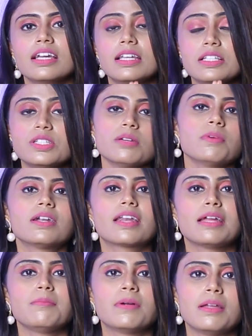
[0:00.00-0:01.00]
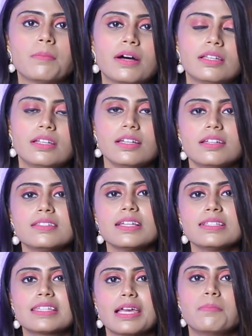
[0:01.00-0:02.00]
நீங்கள் நிச்சயமாக ட்ரை பண்ணி பார்த்துட்டு
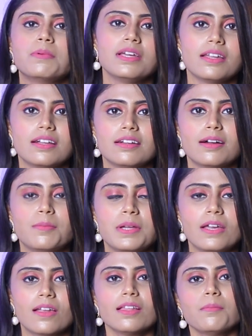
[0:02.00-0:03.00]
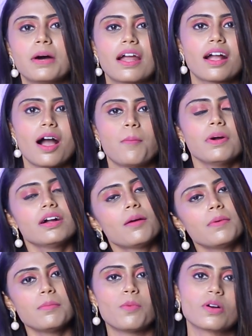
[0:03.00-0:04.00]
ரிசல்ட்ஸ் எப்படி இருக்குது அப்படிங்கிறத மறக்காமல்
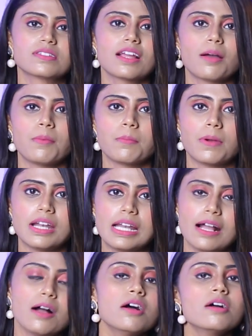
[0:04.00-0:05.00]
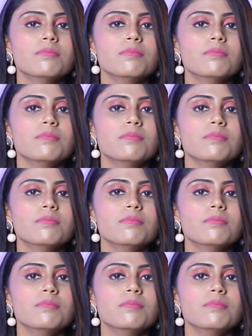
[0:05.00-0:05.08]
கமெண்ட் பாக்ஸில் கமெண்ட் பண்ணிவிடுங்க